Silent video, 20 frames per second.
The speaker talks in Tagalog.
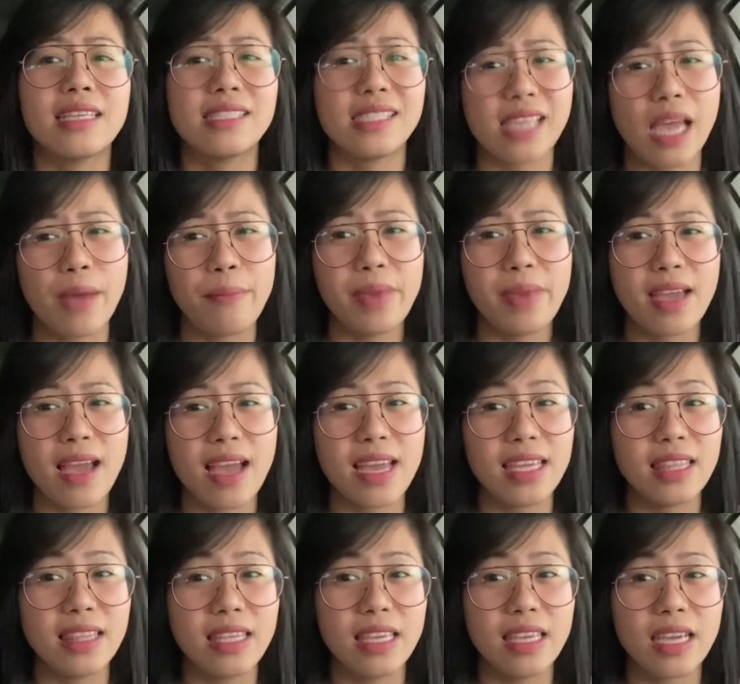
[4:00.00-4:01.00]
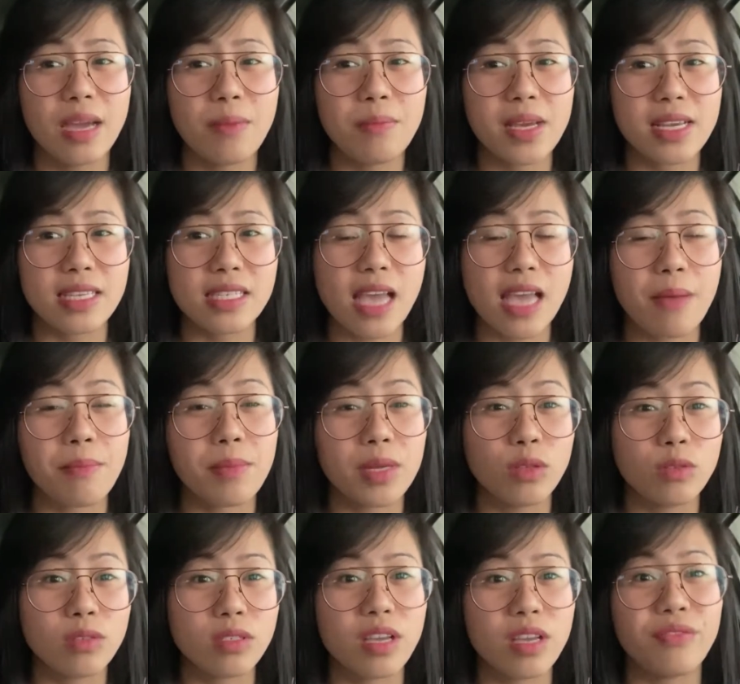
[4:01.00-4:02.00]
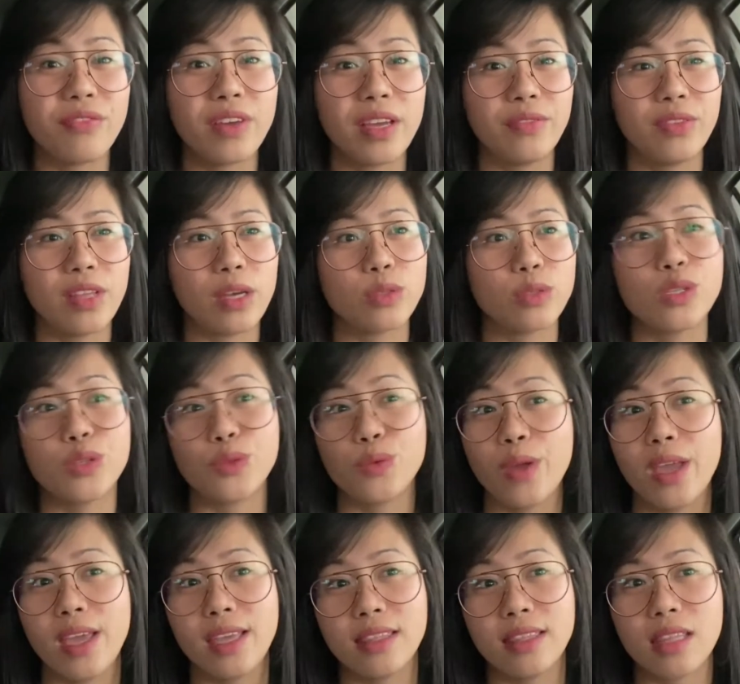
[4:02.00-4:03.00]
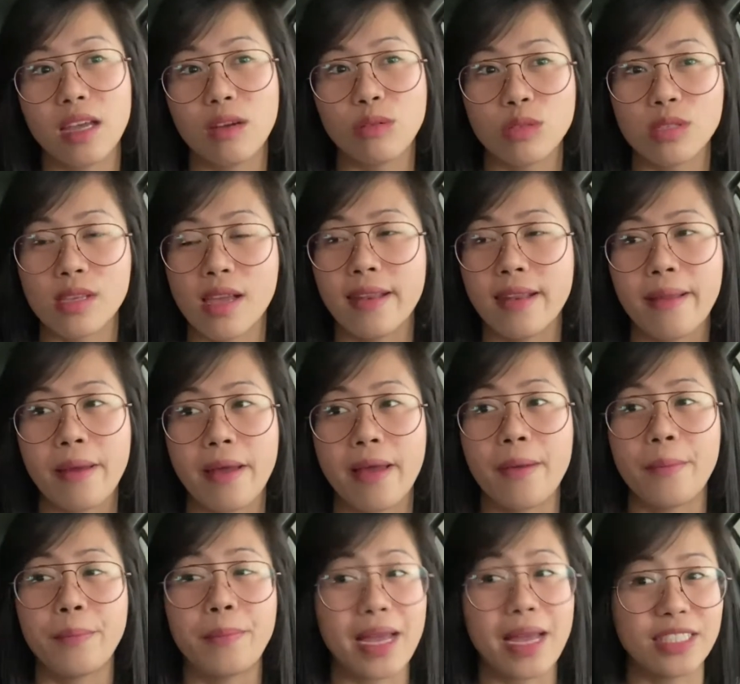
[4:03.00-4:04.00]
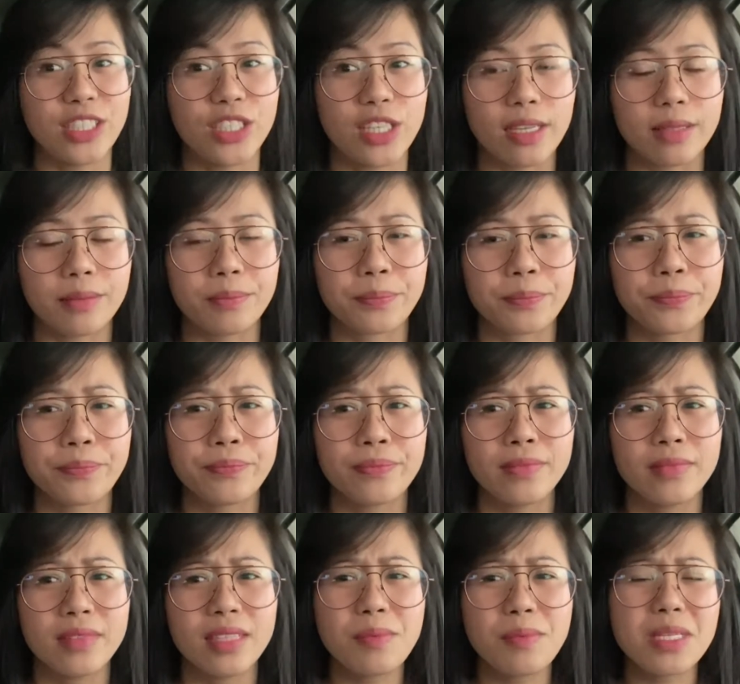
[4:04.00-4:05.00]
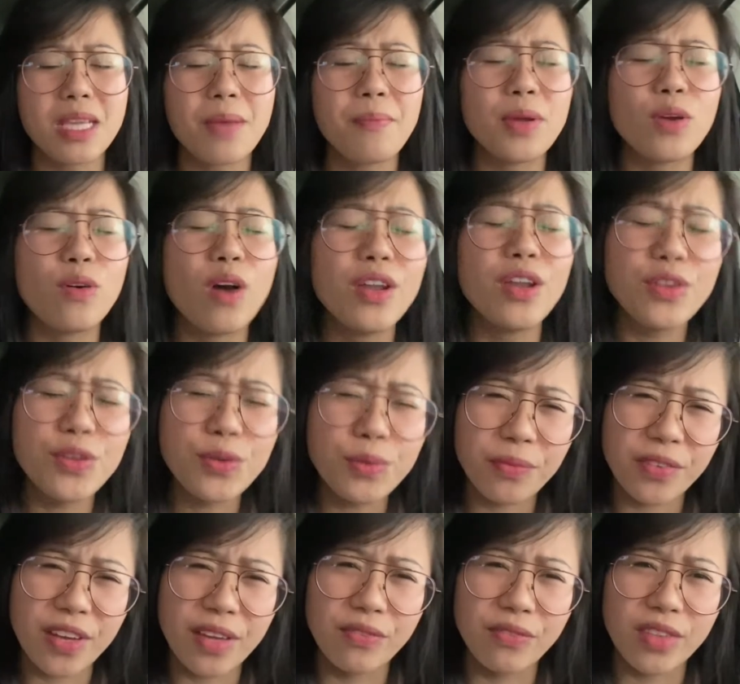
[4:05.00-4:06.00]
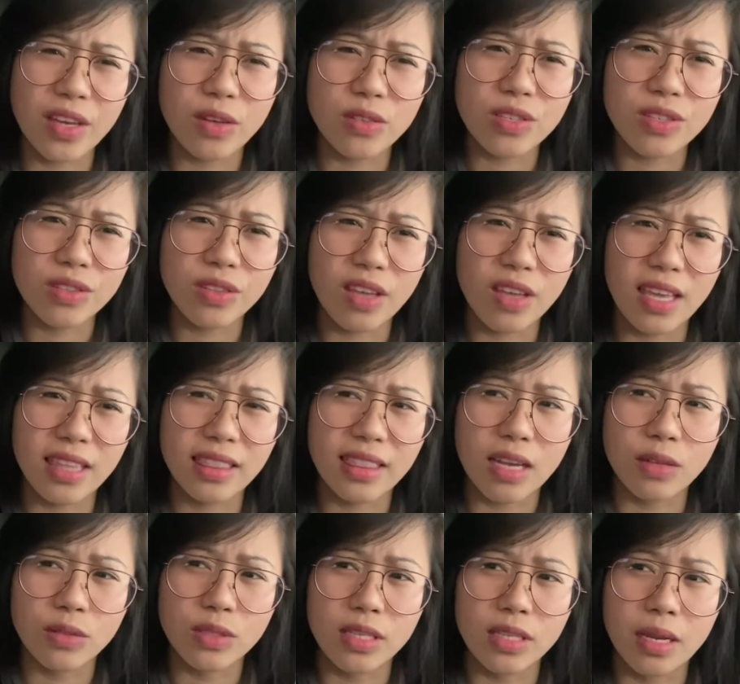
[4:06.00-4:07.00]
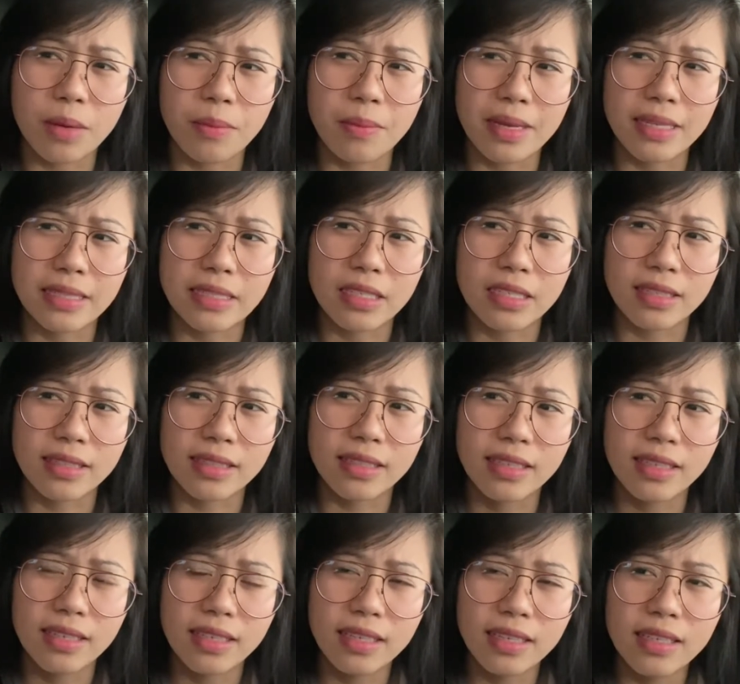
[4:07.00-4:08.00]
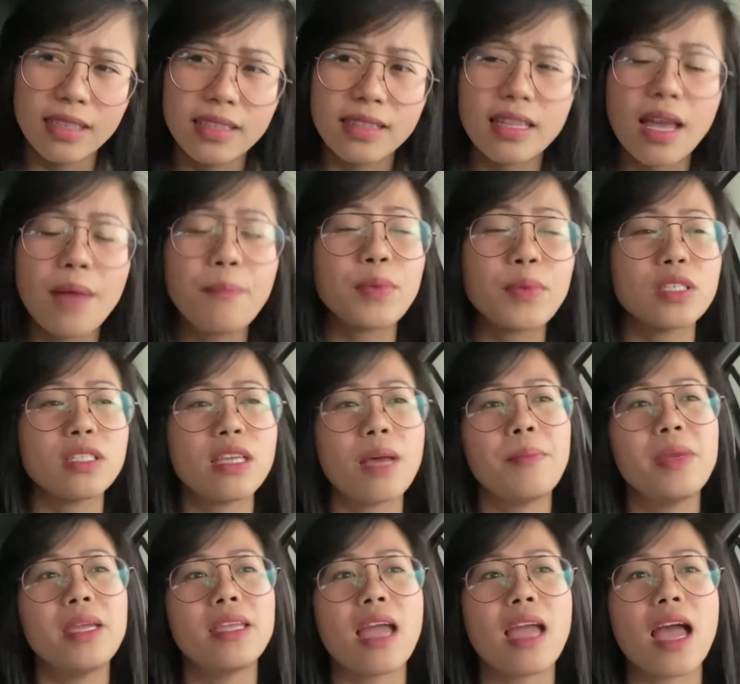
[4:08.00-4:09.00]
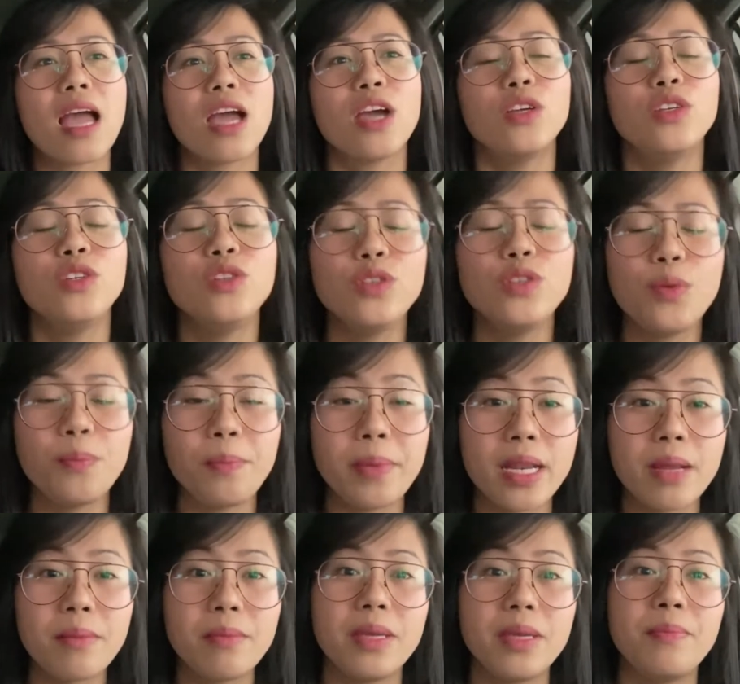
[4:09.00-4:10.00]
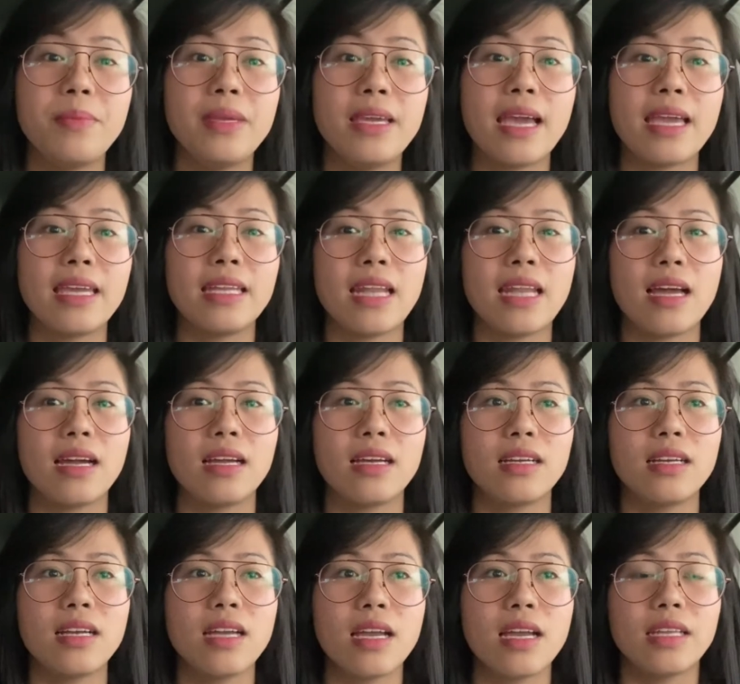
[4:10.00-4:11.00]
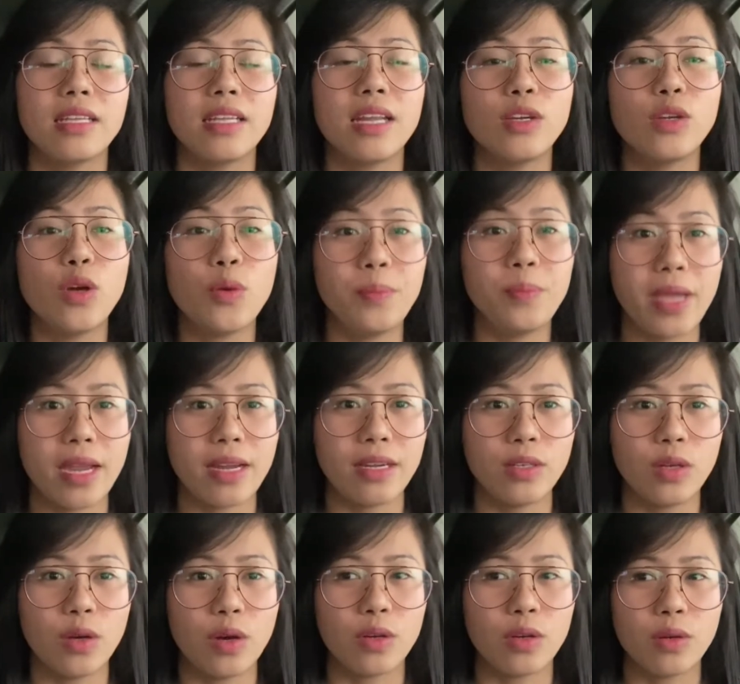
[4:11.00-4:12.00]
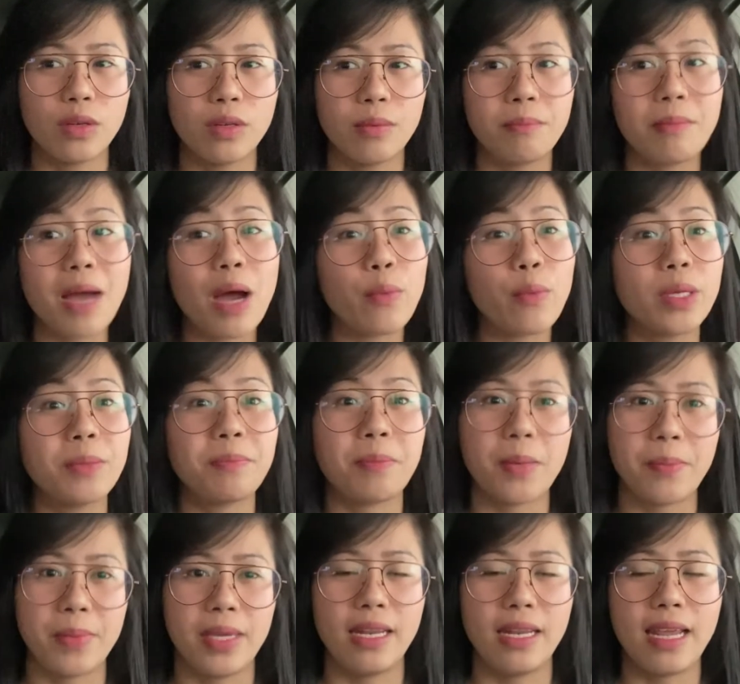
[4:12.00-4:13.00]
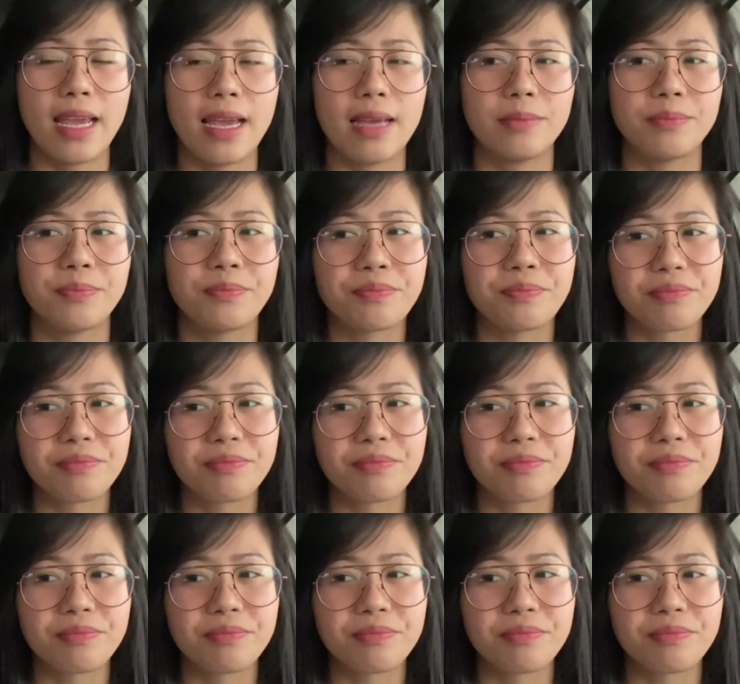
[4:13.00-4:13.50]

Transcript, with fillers: At sabi nga, hindi kami kasama dun sa 5,000 to 8,000 na budget. Tapos sabi ko, ano yung 5,000 to 8,000 na budget? Tapos sabi niya, yun yung pinabibigay ng, ng gobyerno, bawat pamilya.